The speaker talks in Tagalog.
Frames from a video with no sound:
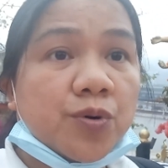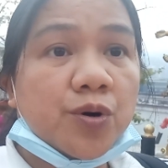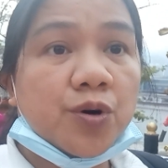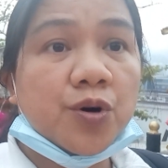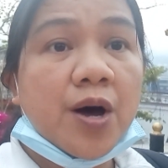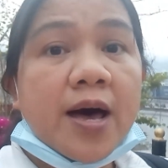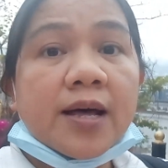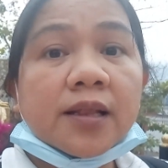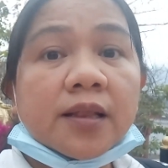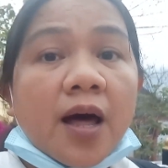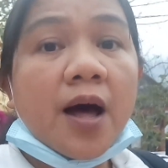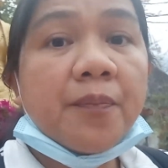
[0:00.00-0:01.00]
mo,
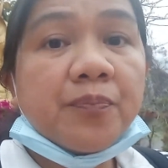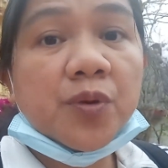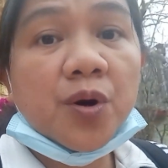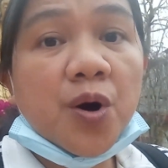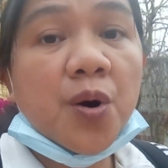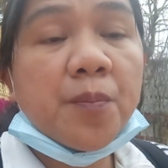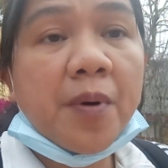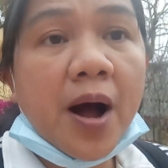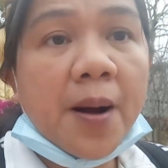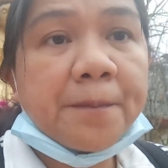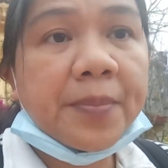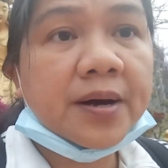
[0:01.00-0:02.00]
tap no
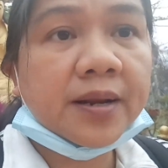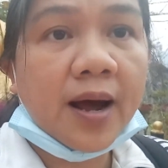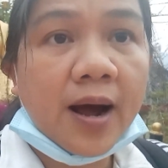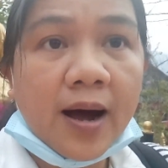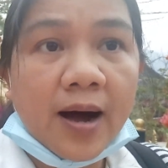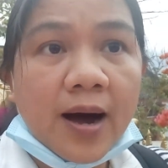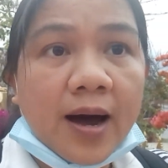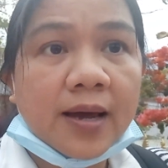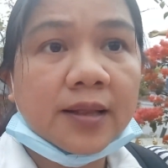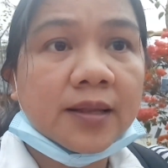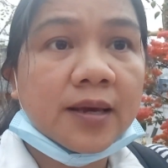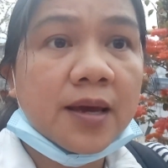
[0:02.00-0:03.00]
maparang
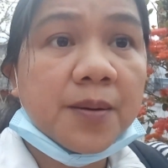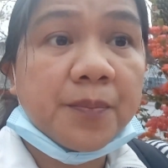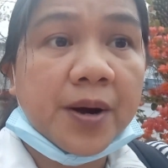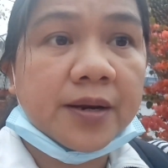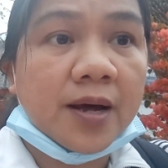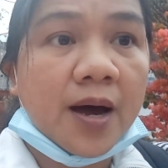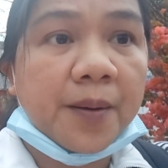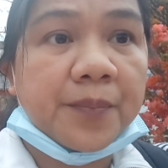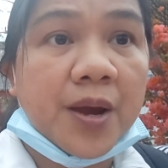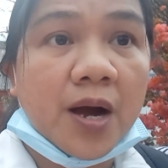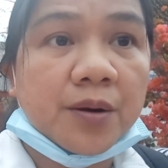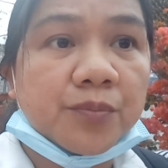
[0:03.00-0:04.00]
ay ti
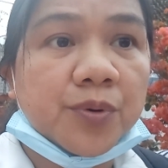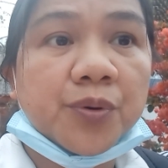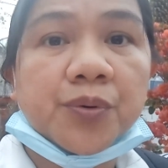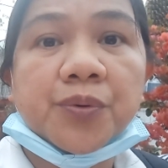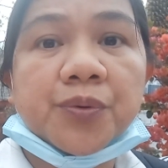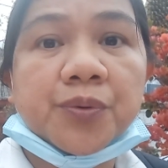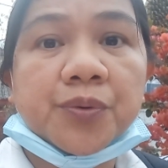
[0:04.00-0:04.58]
panagbiag mo.